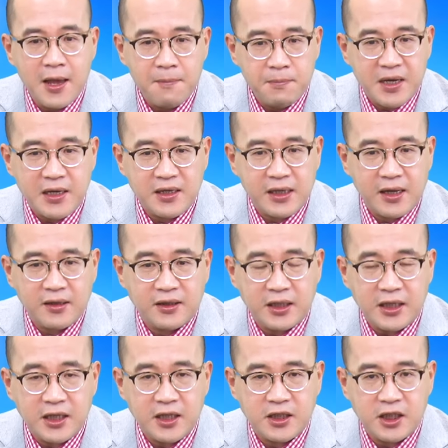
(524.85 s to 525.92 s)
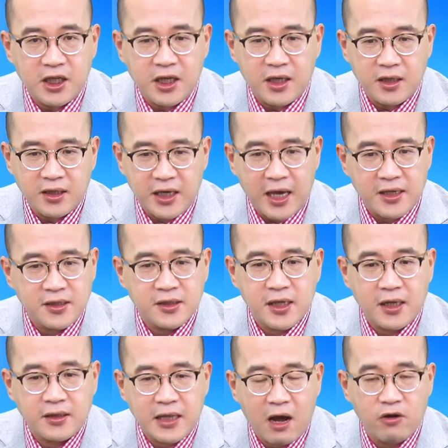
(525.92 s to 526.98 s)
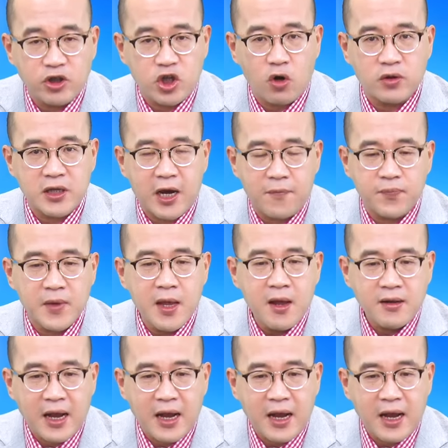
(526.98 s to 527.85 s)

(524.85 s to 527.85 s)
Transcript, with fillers: 明年第1季延伸到9成。